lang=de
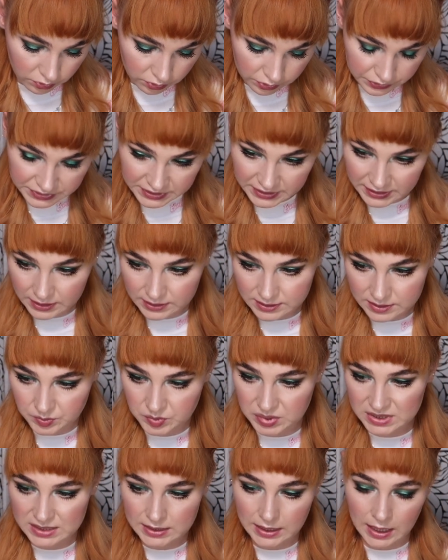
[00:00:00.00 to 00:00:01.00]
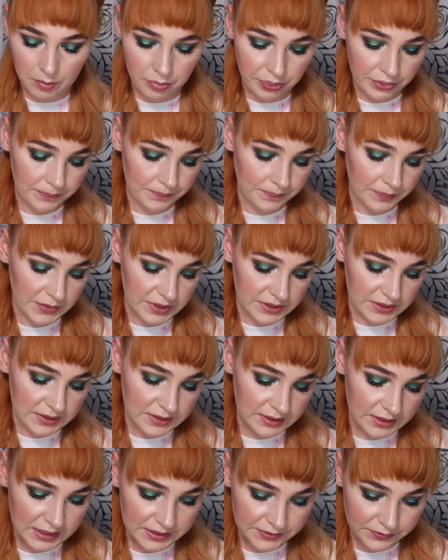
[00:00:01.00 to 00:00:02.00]
Und hier geht es ein bisschen ab. Das
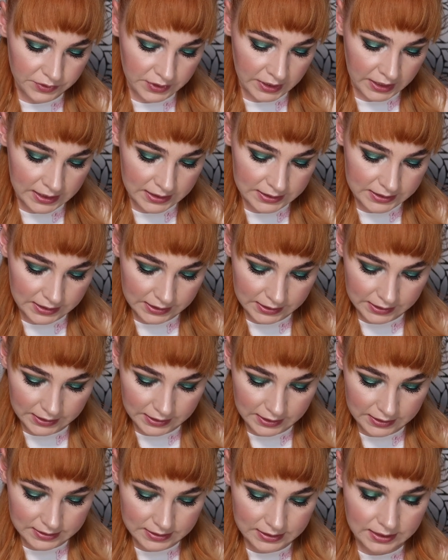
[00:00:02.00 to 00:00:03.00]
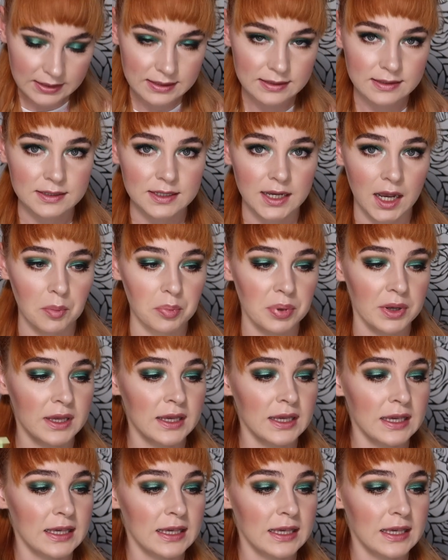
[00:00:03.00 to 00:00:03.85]
ist nichts für den Alltag. Hier geht es richtig ab.